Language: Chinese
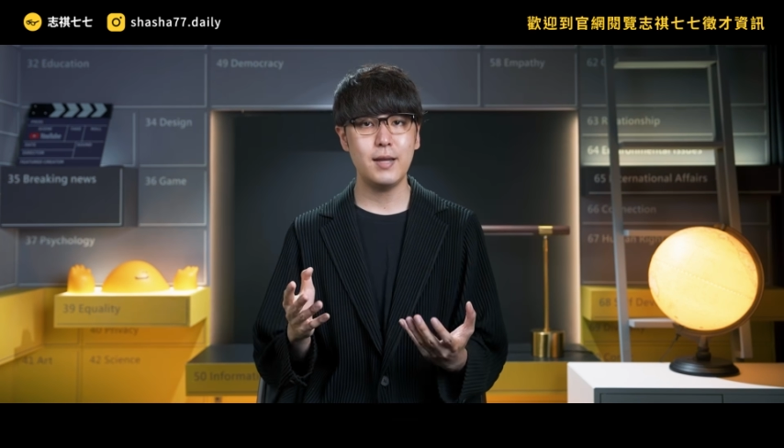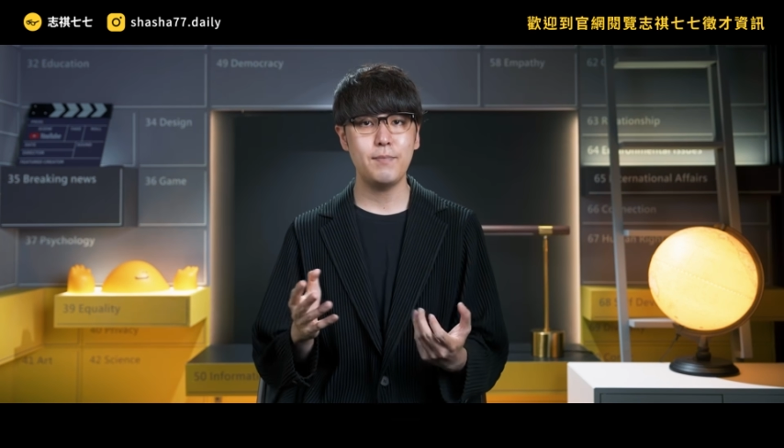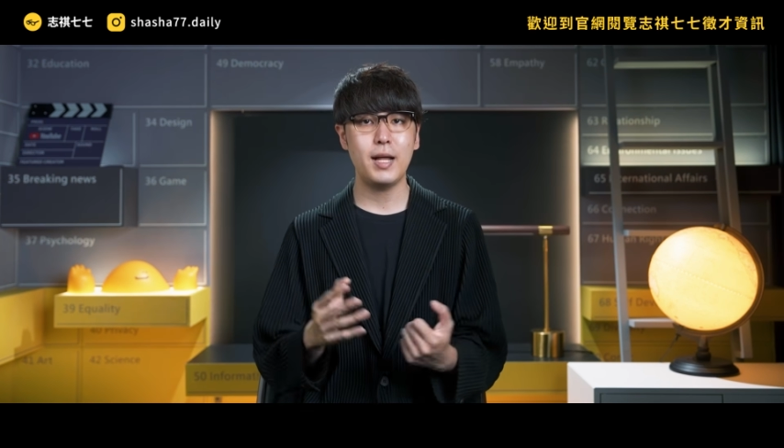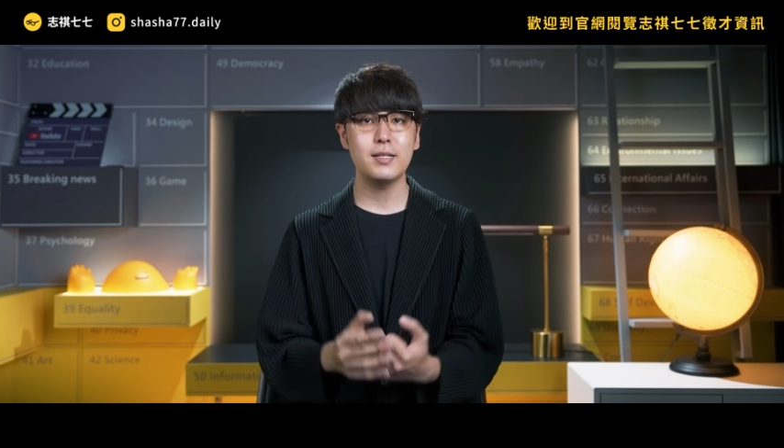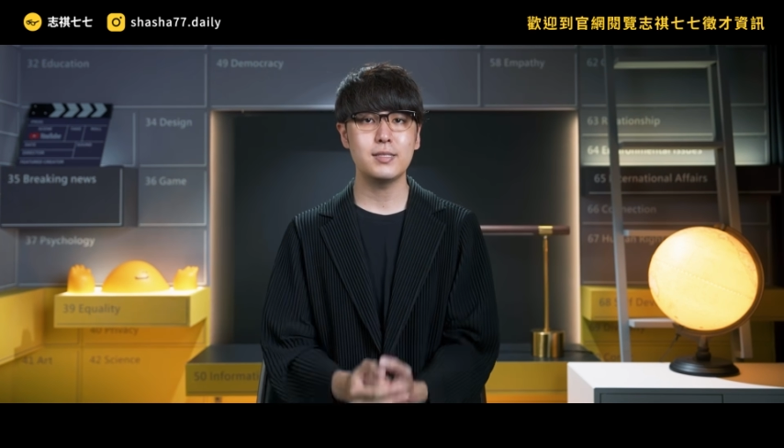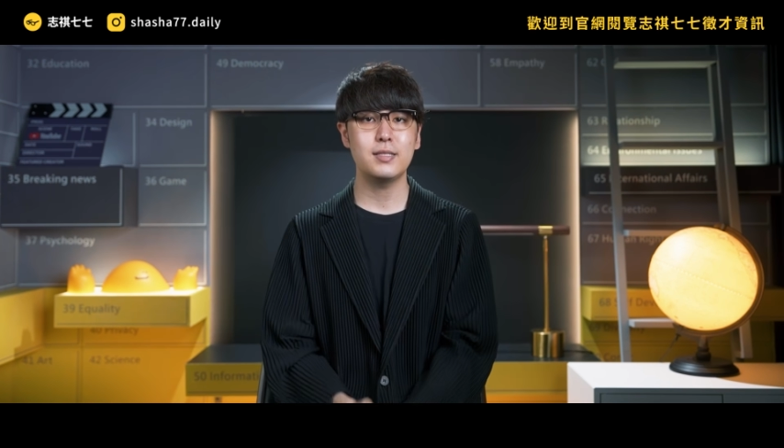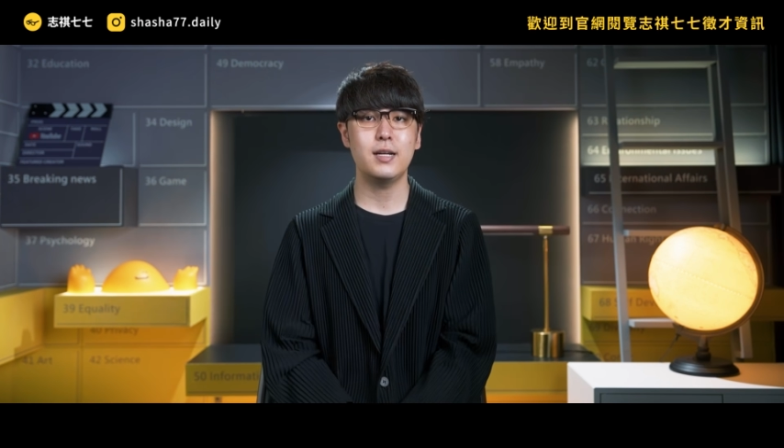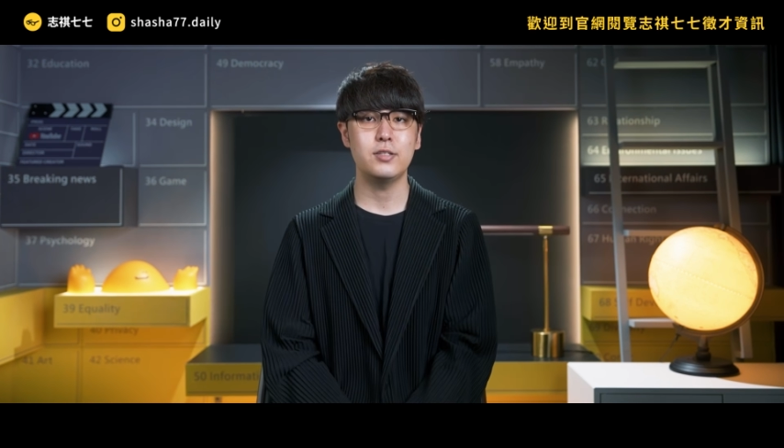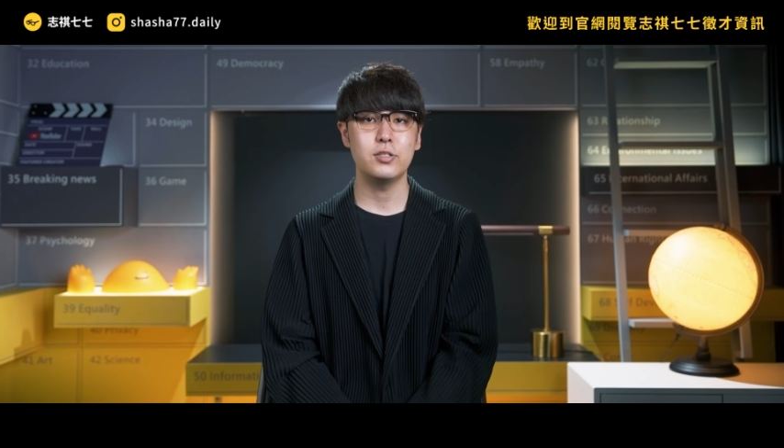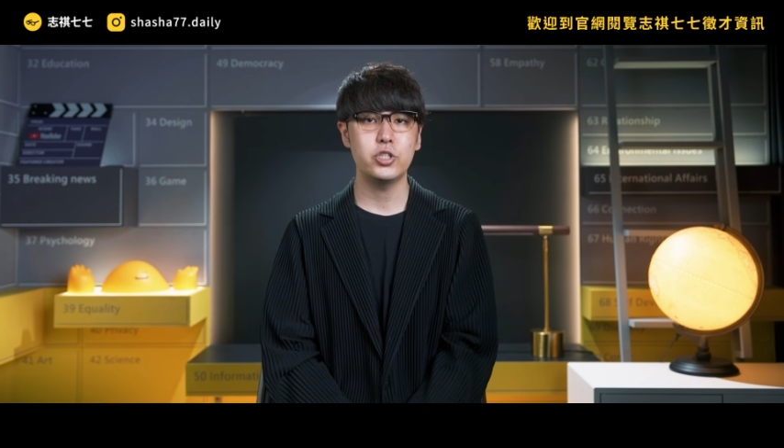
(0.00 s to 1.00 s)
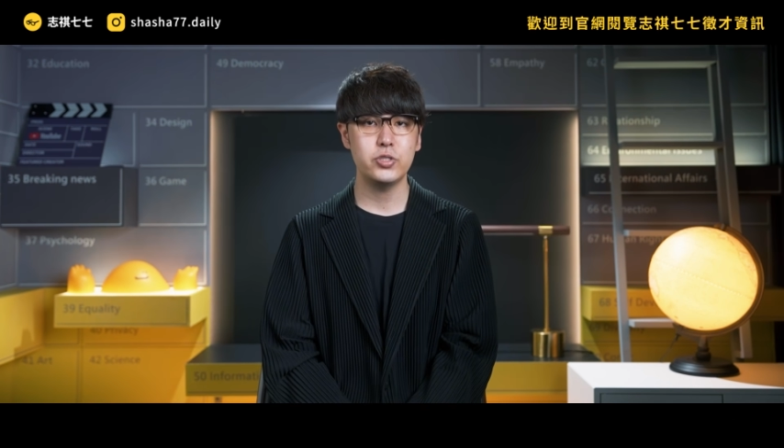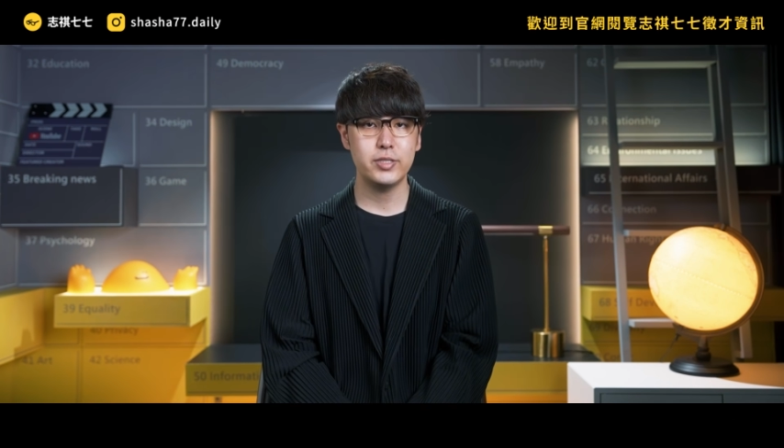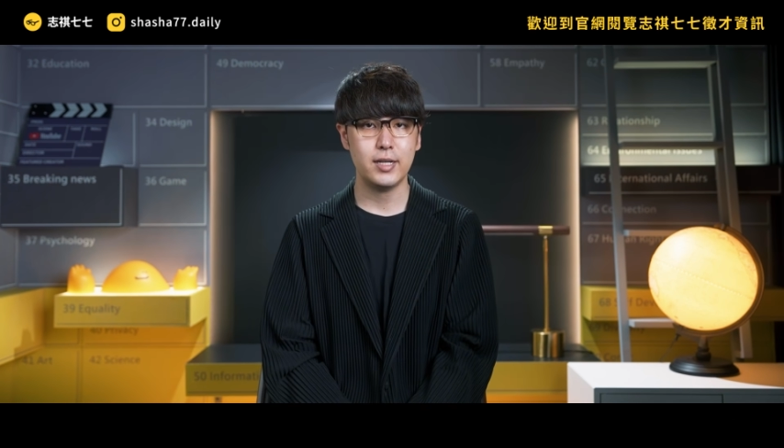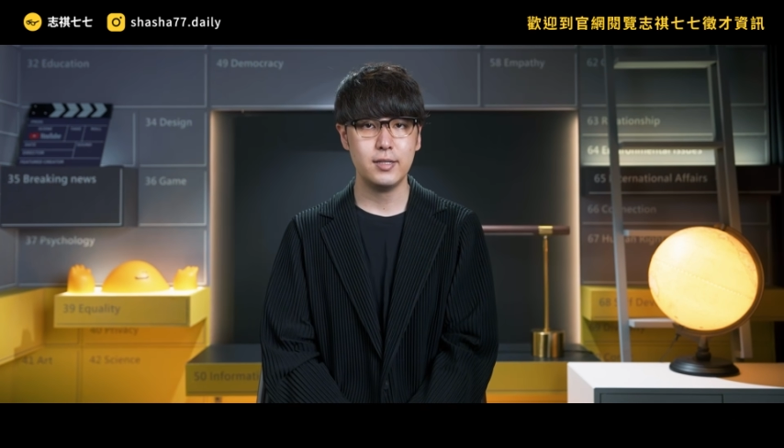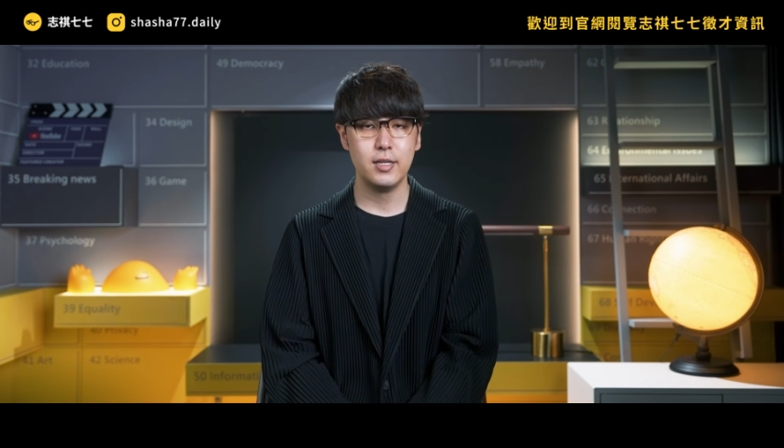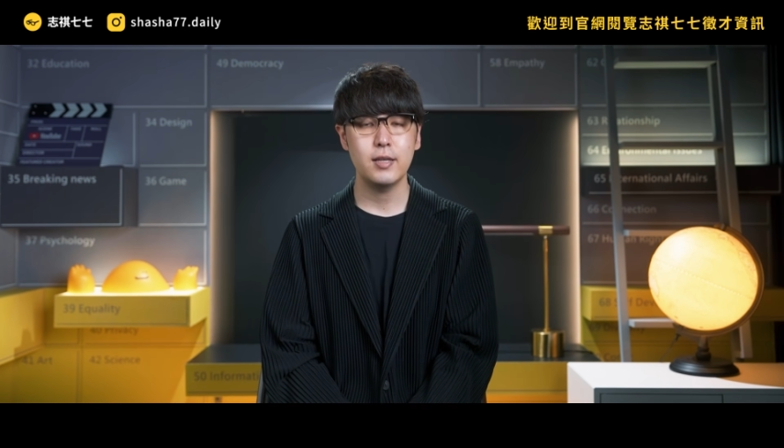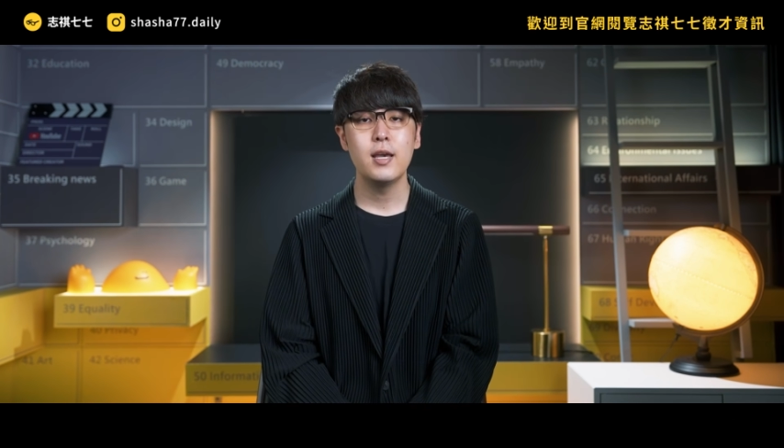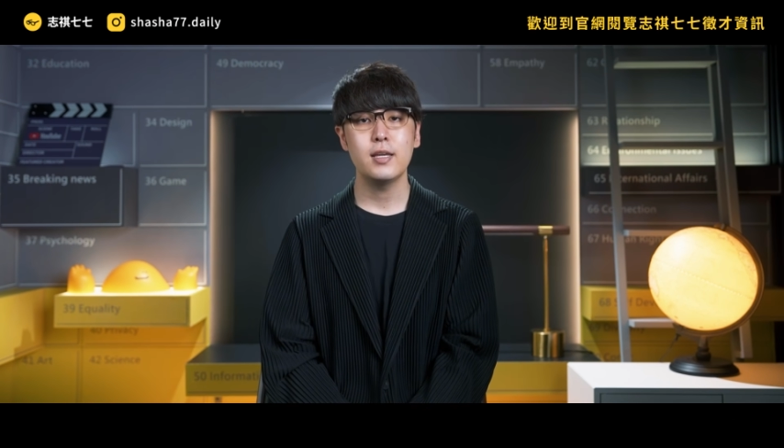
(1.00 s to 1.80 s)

岸巴勒斯坦人正式响应，